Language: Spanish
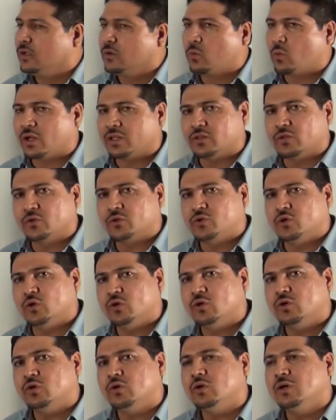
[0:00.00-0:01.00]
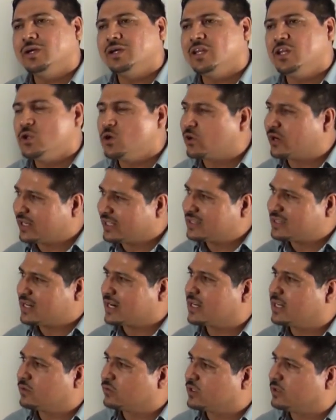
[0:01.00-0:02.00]
Cuando yo logré
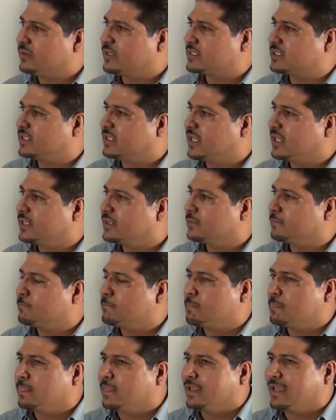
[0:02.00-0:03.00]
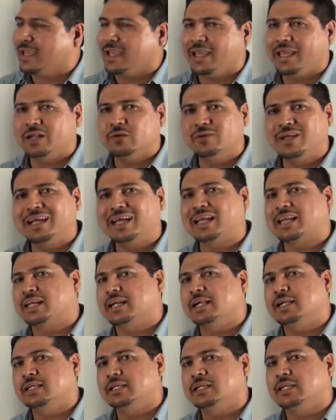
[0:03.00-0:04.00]
entrar a la universidad, era una
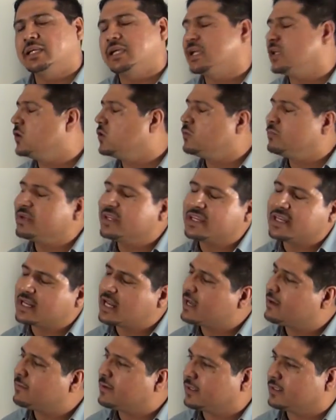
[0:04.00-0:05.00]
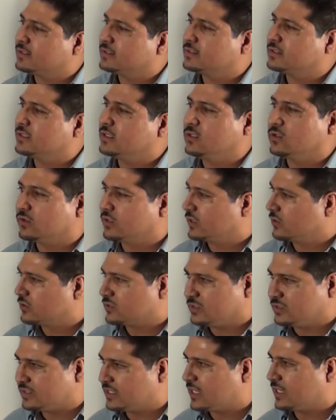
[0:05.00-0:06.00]
carrera que no me llenaba, y lo digo
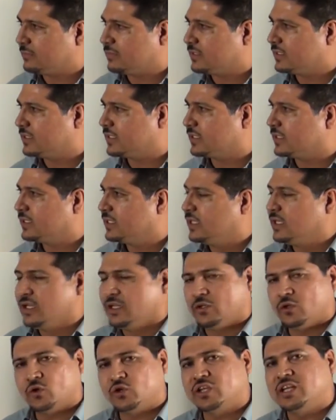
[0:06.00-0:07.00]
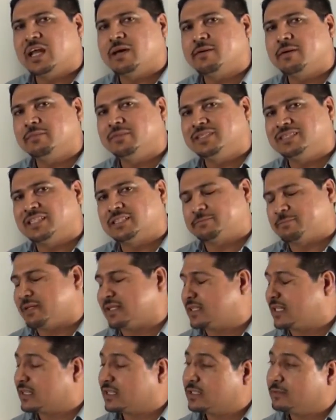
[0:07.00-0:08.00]
sinceramente, no llenaba mis
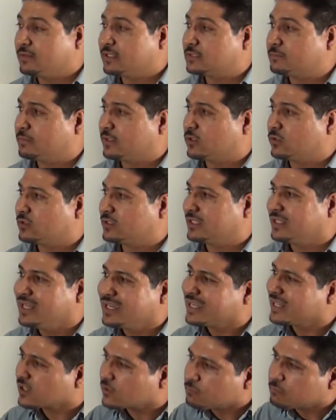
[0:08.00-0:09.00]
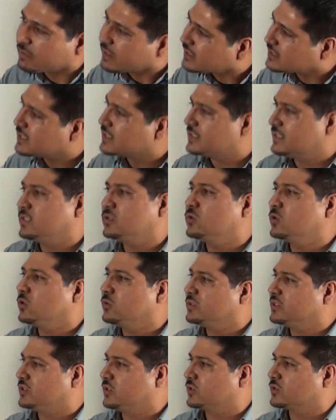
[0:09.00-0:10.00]
expectativas, pero tenía que romper ese círculo
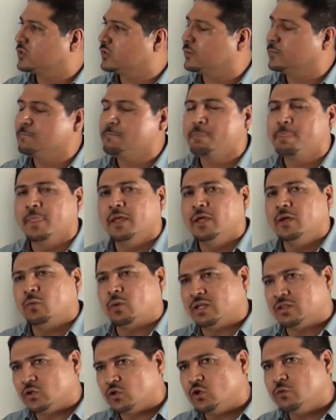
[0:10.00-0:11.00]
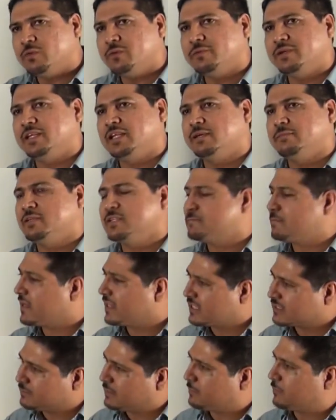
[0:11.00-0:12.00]
vicioso. Cuando yo me vine, mis
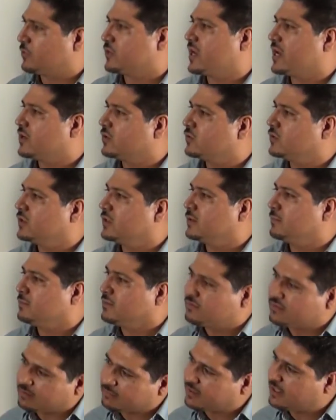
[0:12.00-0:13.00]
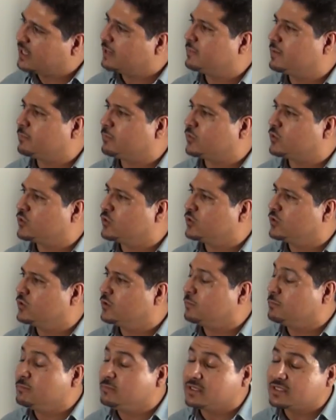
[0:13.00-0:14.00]
padres me apoyaron, mi familia me
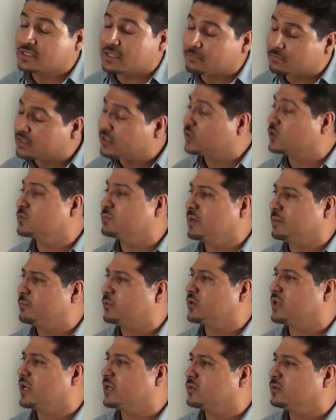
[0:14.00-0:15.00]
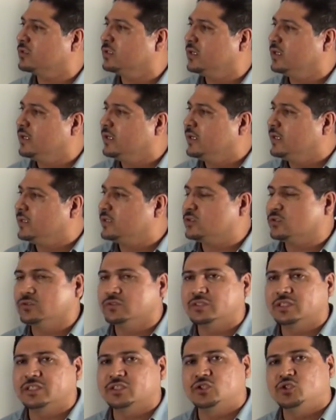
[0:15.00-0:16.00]
apoyó, mis amigos me apoyaron,
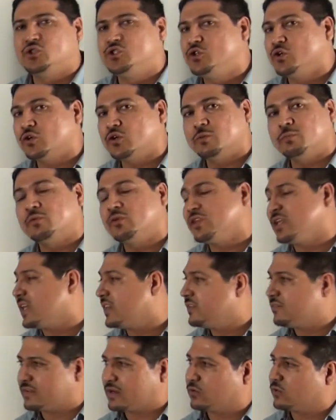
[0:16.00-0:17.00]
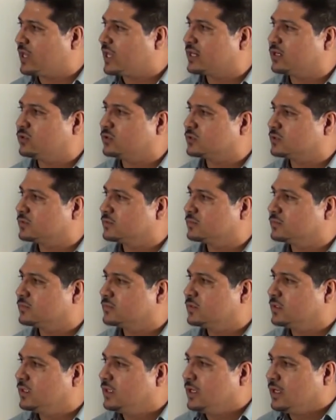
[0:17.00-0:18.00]
entonces yo no podía defraudarlos.
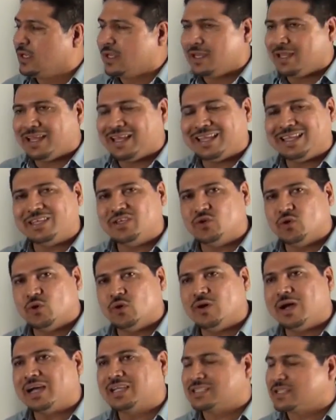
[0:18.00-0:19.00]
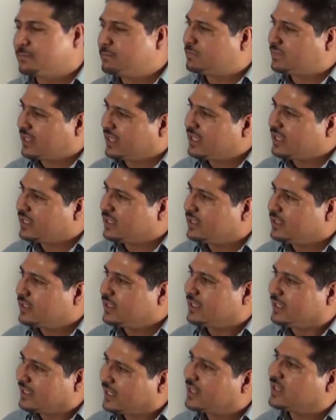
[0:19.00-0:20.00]
Yo acepté
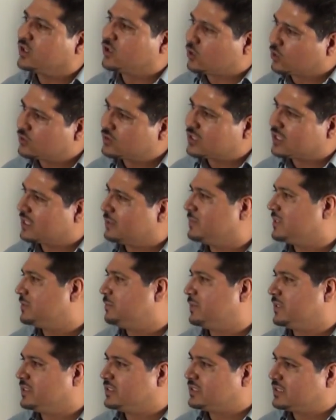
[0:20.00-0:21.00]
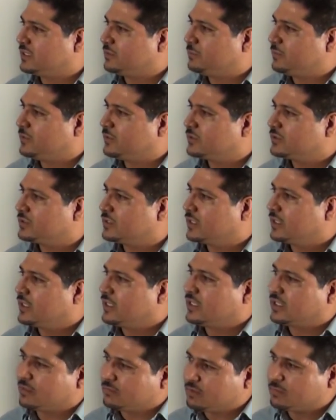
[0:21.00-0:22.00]
ir en contra de mis principios
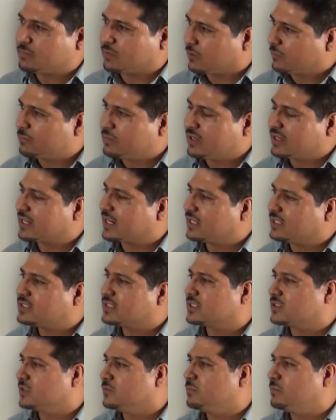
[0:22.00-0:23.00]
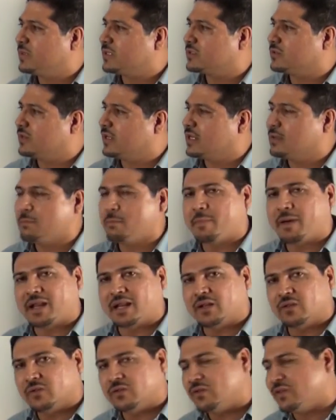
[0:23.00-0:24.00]
y de mi propia realización personal para
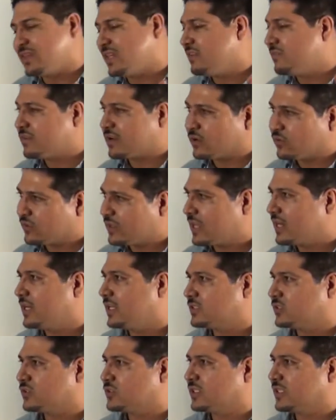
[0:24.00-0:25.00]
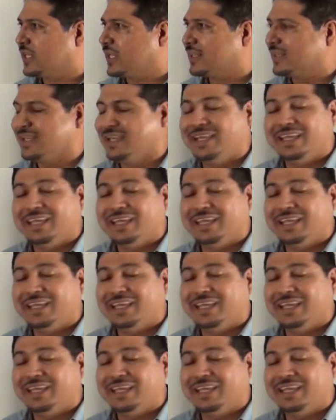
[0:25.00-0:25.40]
no defraudar a la sociedad.